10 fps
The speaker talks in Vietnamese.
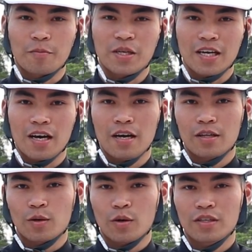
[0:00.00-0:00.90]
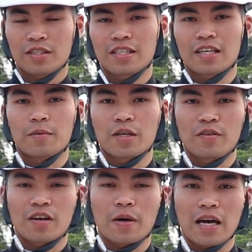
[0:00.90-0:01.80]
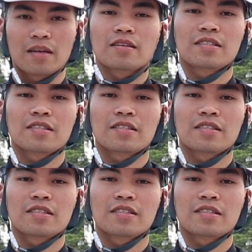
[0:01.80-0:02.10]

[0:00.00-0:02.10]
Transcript: Còn bây giờ tôi xin cảm ơn quý vị và các bạn.